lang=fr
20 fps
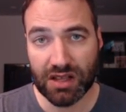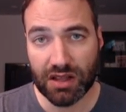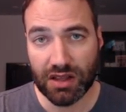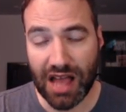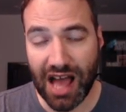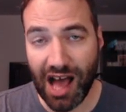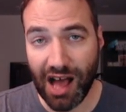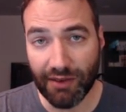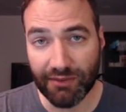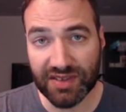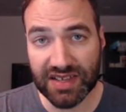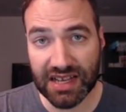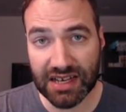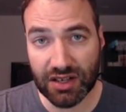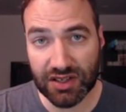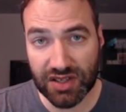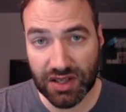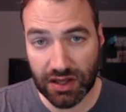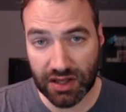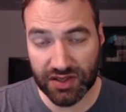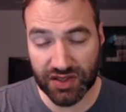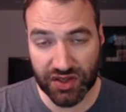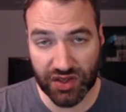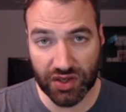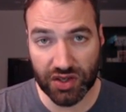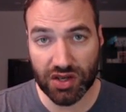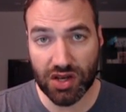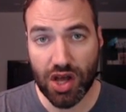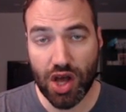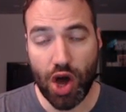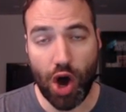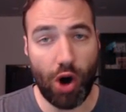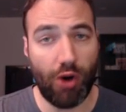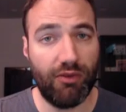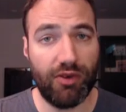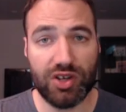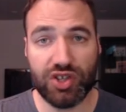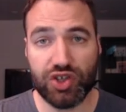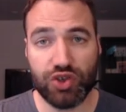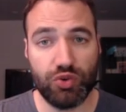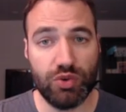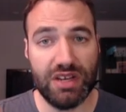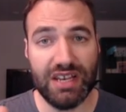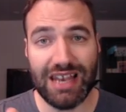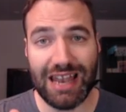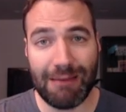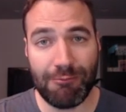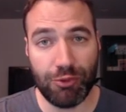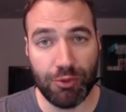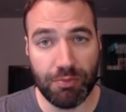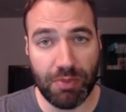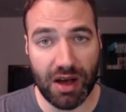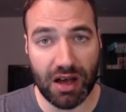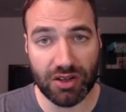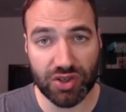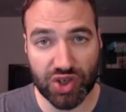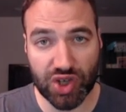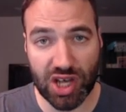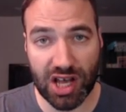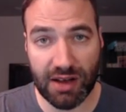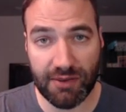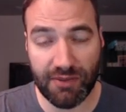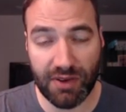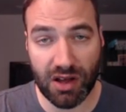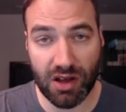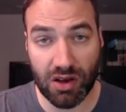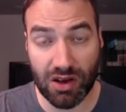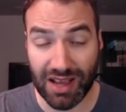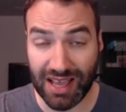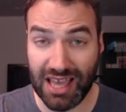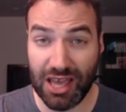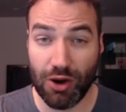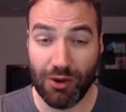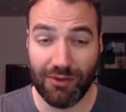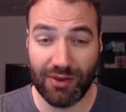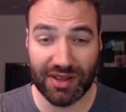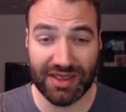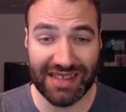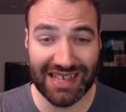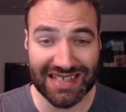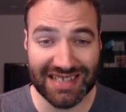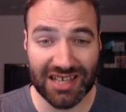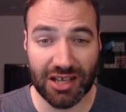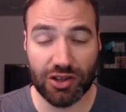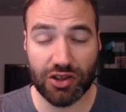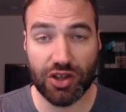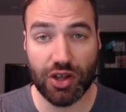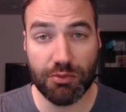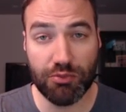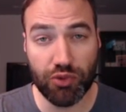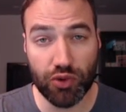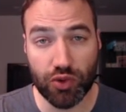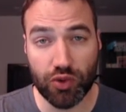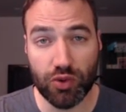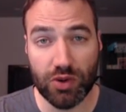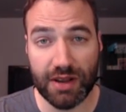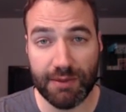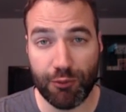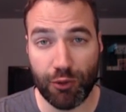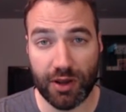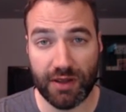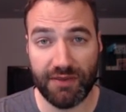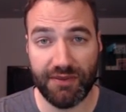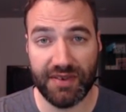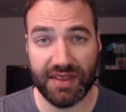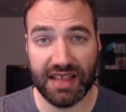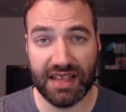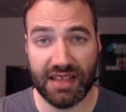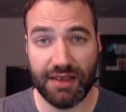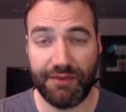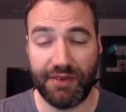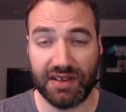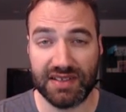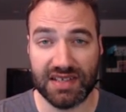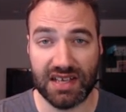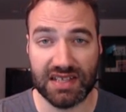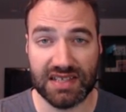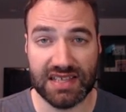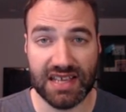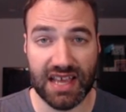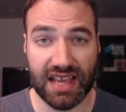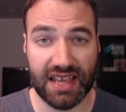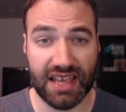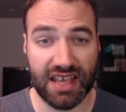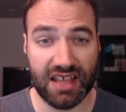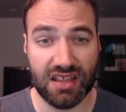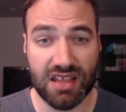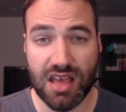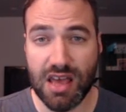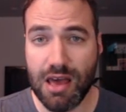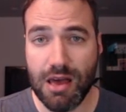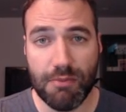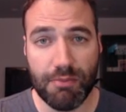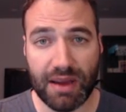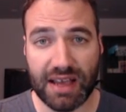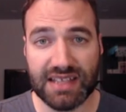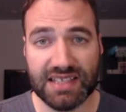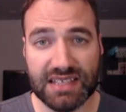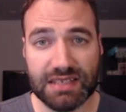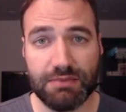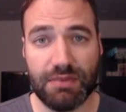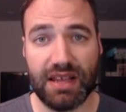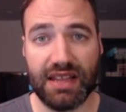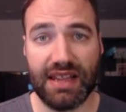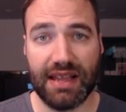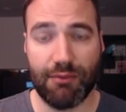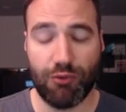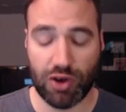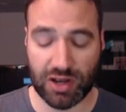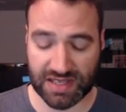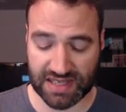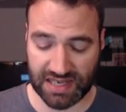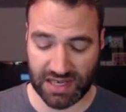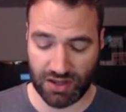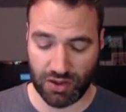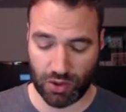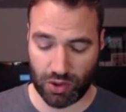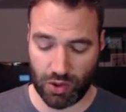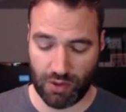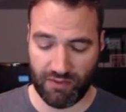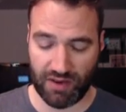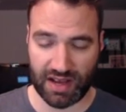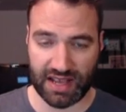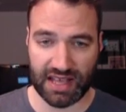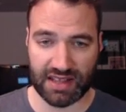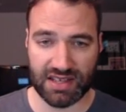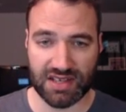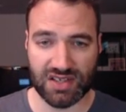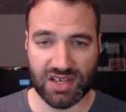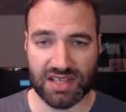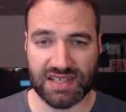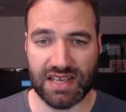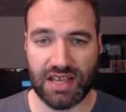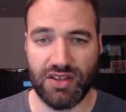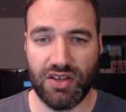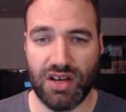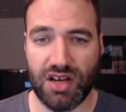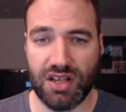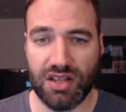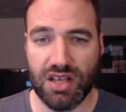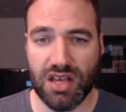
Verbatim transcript: En faisant ça, on va tuer la plupart du renfort et on va descendre de beaucoup les points de vie de la défense antiaérienne, pratiquement de la moitié. Donc on va regarder ce que ça donne.